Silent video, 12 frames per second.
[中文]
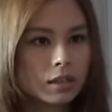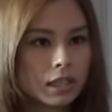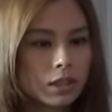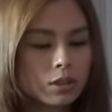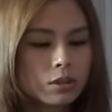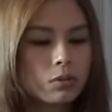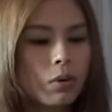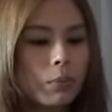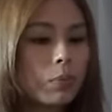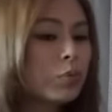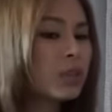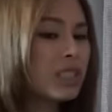即使我
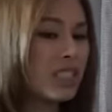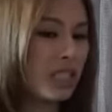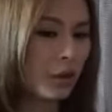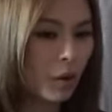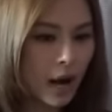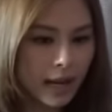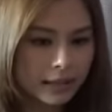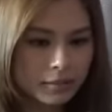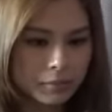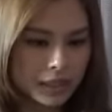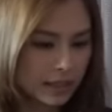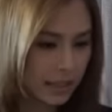不喜
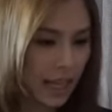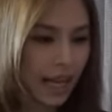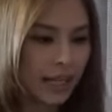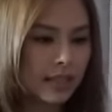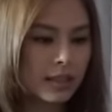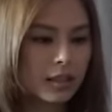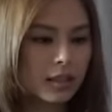欢比赛，